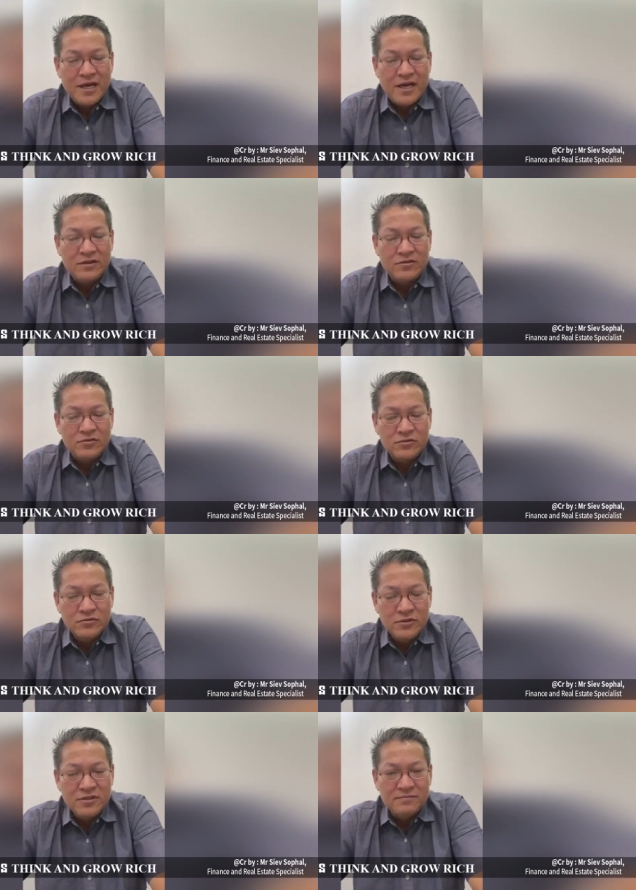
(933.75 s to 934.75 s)
ai
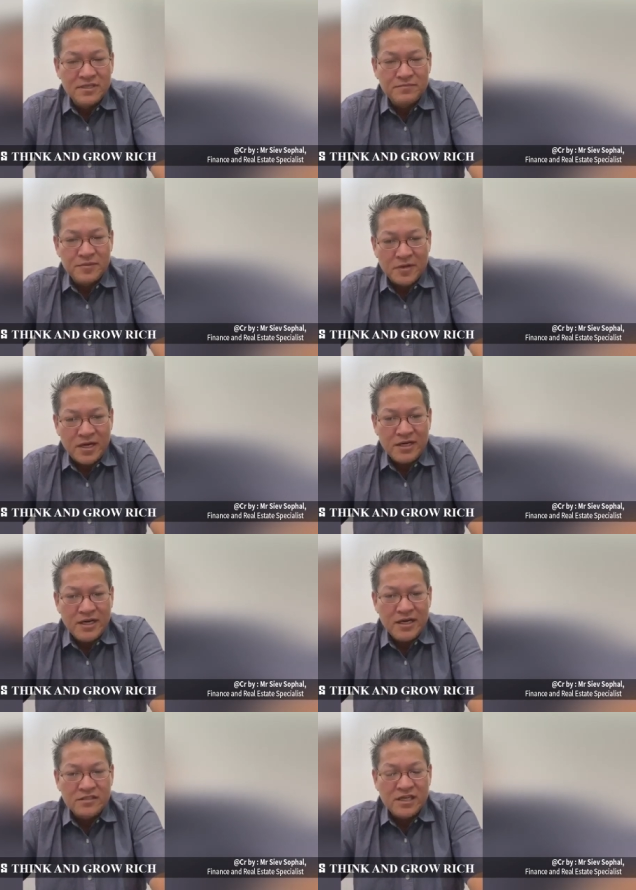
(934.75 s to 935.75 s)
tu thì mất thì bỏ ăn
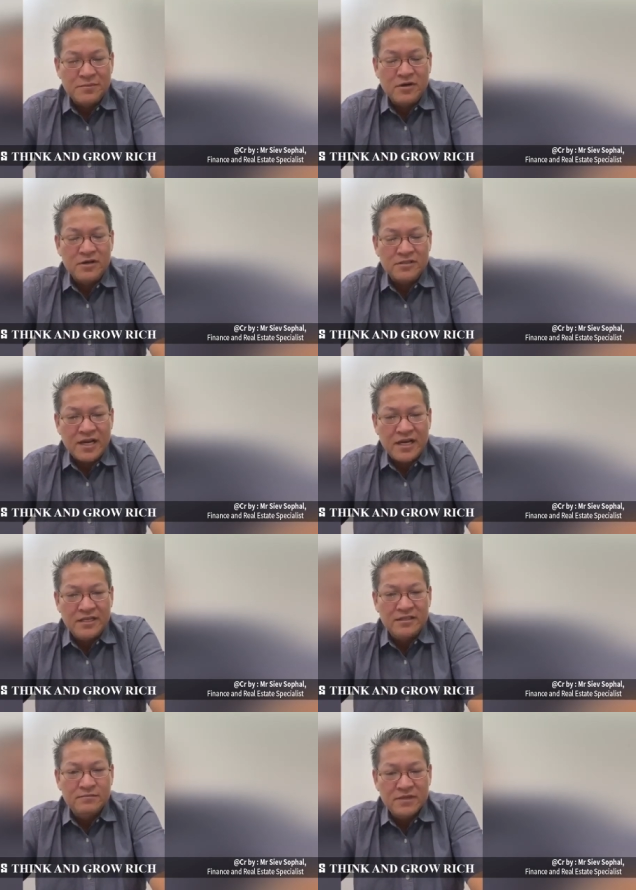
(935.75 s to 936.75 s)
hay chạy bỏ
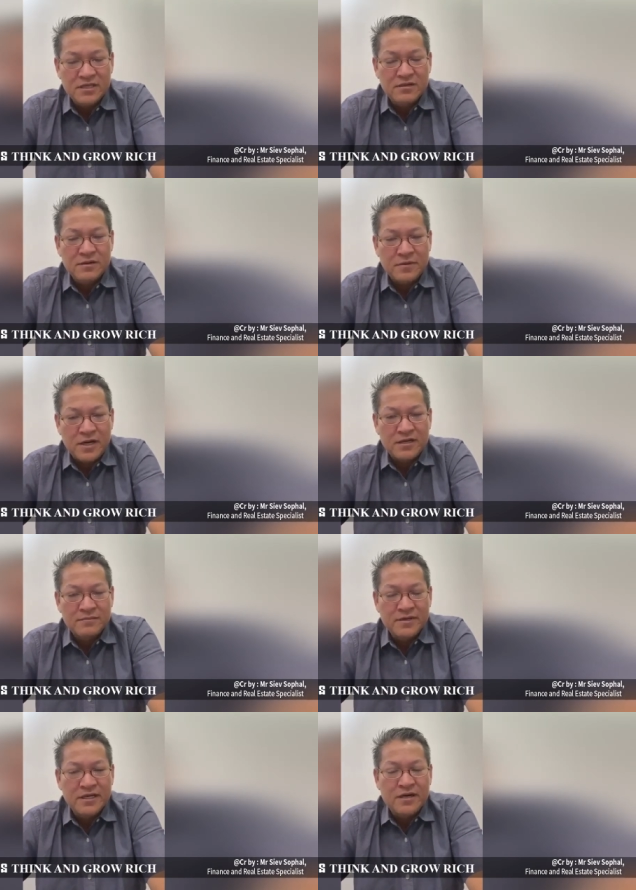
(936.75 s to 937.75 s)
sai thì mất đó bỏ ăn
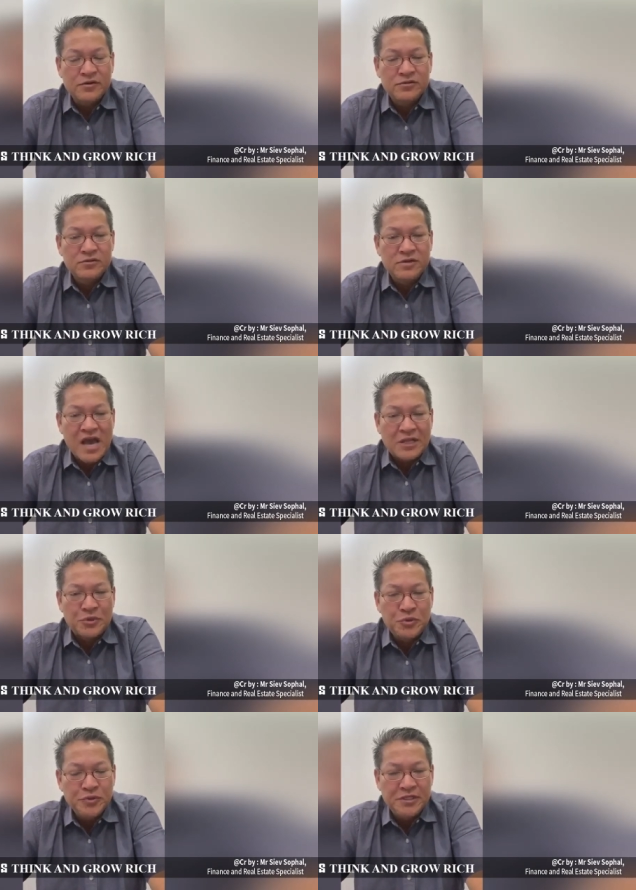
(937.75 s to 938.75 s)
làm bậy rồi ai
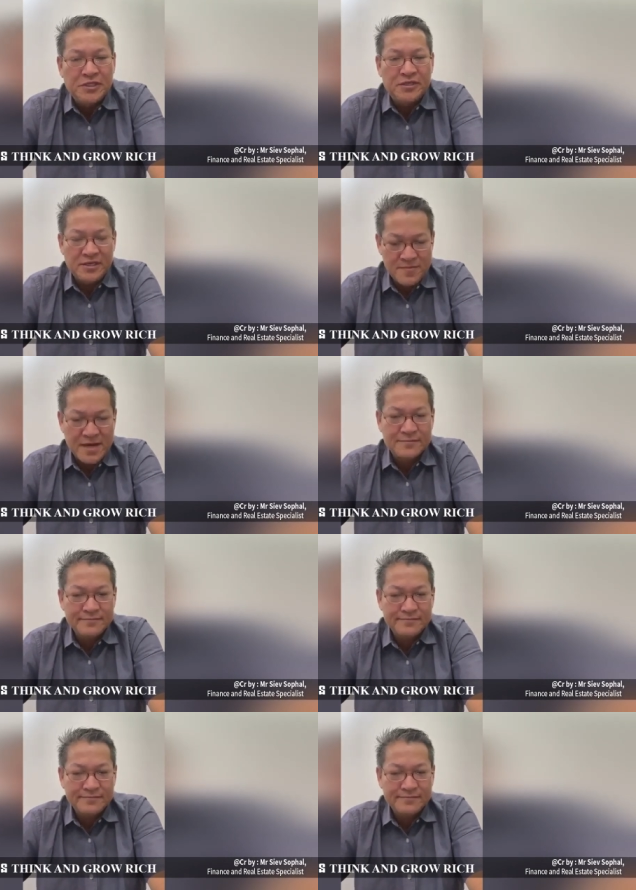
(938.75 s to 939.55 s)
chui từ kia bạn